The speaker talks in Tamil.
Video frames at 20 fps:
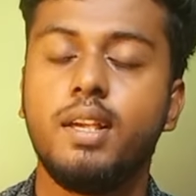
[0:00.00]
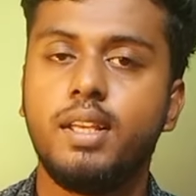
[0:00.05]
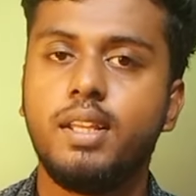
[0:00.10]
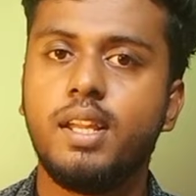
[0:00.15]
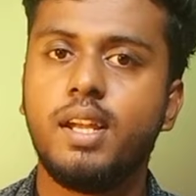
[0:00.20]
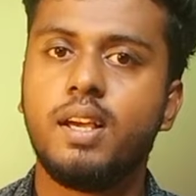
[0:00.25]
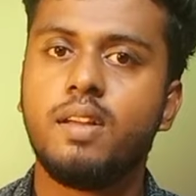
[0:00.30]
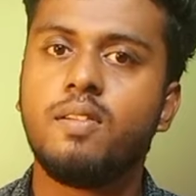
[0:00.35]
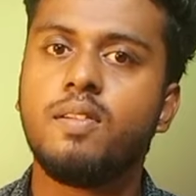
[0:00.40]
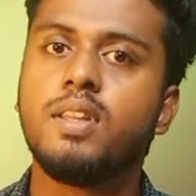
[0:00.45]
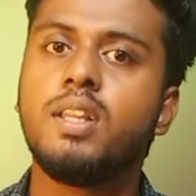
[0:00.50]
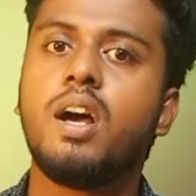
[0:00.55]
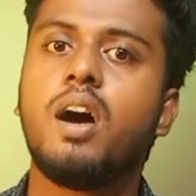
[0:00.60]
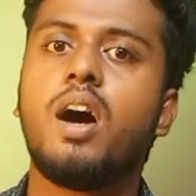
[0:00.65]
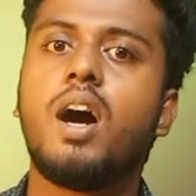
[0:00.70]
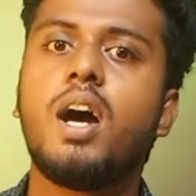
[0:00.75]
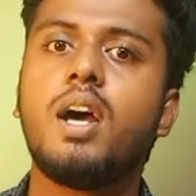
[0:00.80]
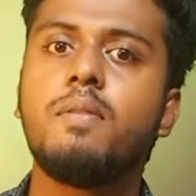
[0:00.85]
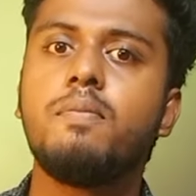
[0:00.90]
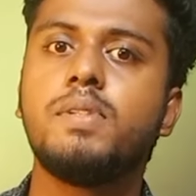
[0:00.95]
இதனால் வந்து
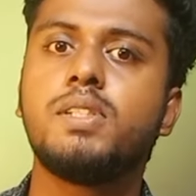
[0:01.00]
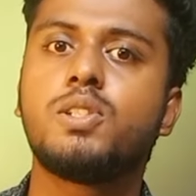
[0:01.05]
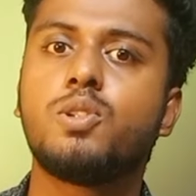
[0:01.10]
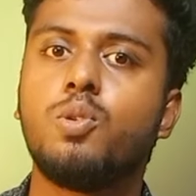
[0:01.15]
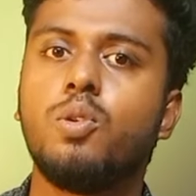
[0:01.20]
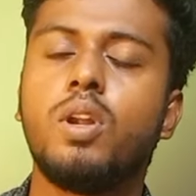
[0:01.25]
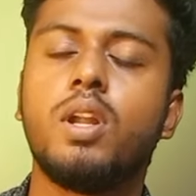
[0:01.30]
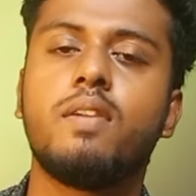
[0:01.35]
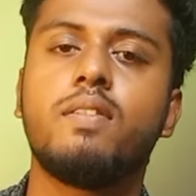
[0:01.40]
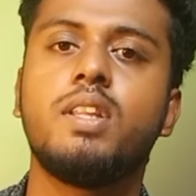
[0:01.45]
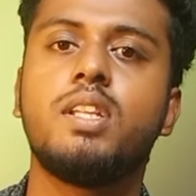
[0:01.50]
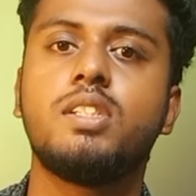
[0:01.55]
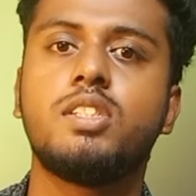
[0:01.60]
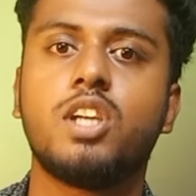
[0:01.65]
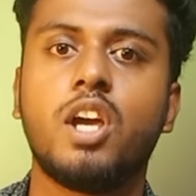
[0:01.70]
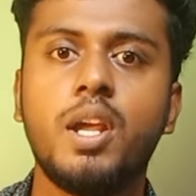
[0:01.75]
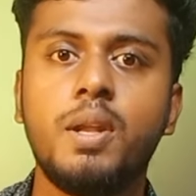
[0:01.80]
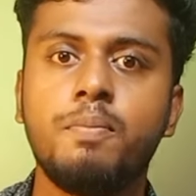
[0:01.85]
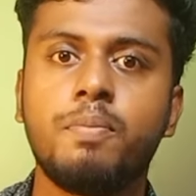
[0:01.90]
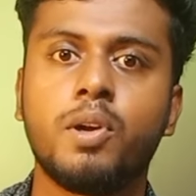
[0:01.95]
ஆர்மி ஸ்கூலில் வந்து
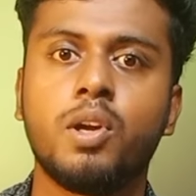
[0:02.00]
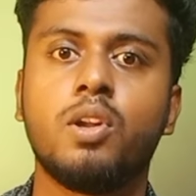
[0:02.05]
ஜாயின்